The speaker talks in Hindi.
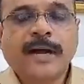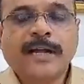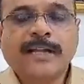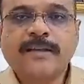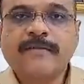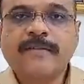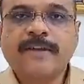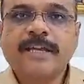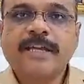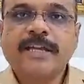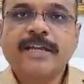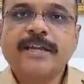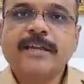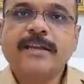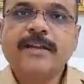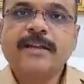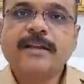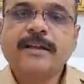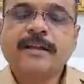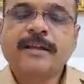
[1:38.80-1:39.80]
भादवी
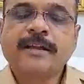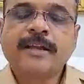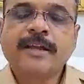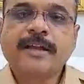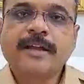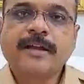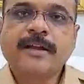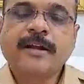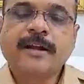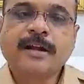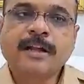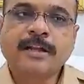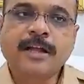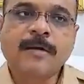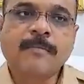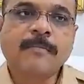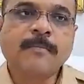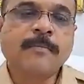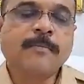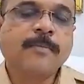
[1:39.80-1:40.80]
के
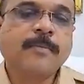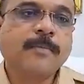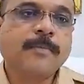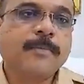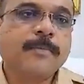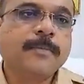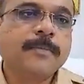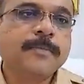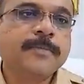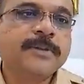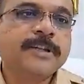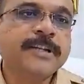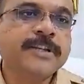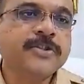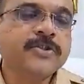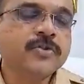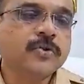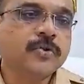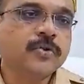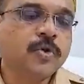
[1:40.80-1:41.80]
कलम
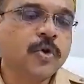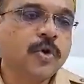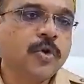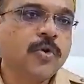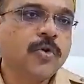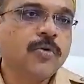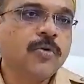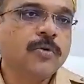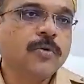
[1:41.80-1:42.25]
तीन सौ दो